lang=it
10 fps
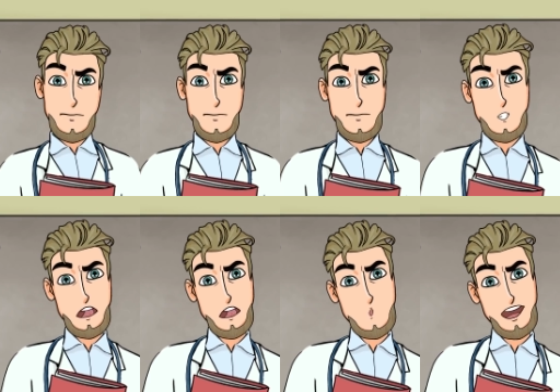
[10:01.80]
Il
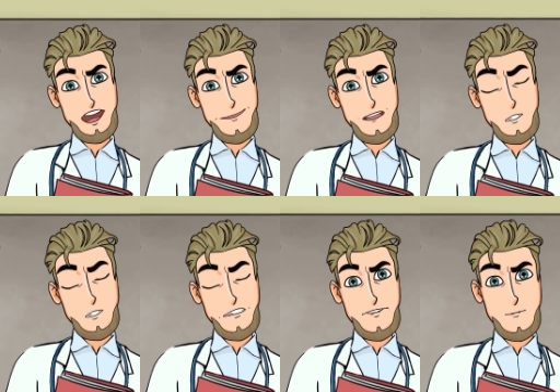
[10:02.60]
dottore mi ha
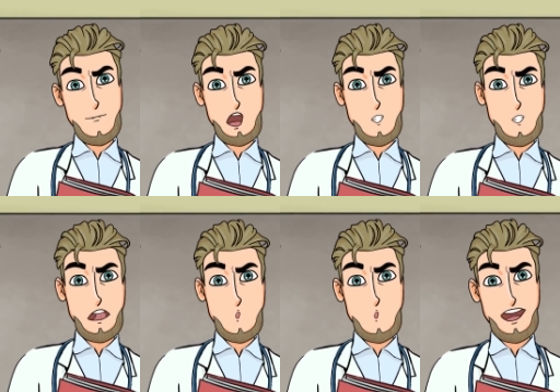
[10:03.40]
spiegato che me lo ero
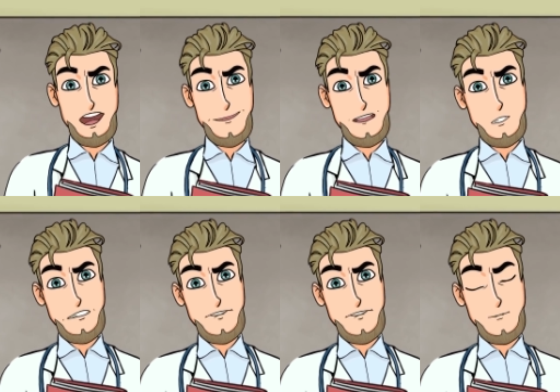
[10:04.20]
immaginato e che i
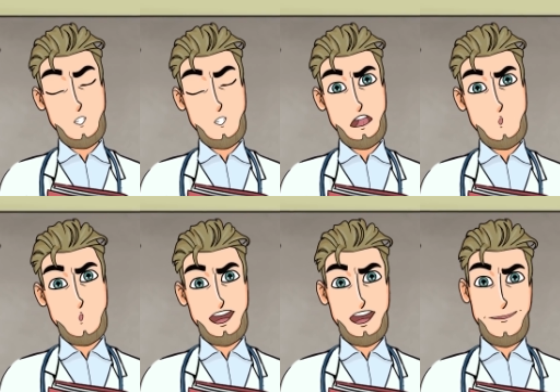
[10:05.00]
miei problemi
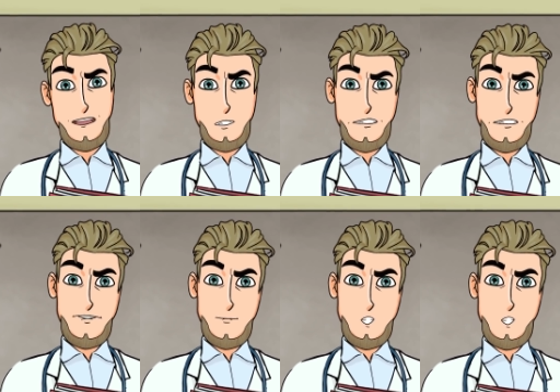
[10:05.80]
mentali erano
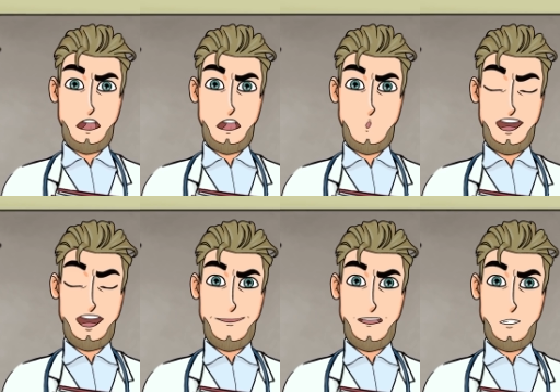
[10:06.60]
tornati.
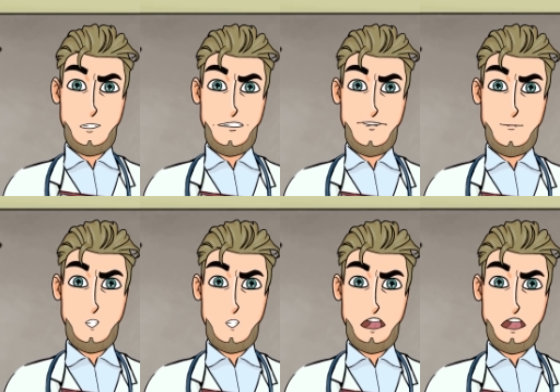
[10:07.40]
Mi avrebbero
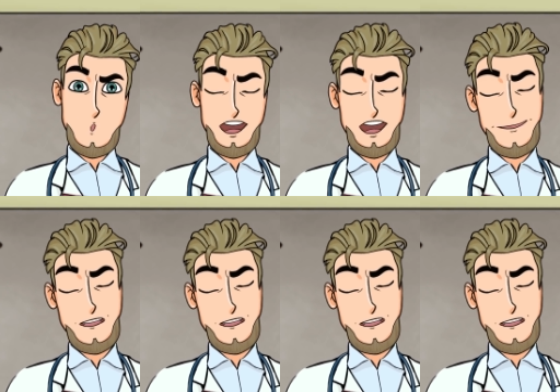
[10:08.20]
curato di nuovo.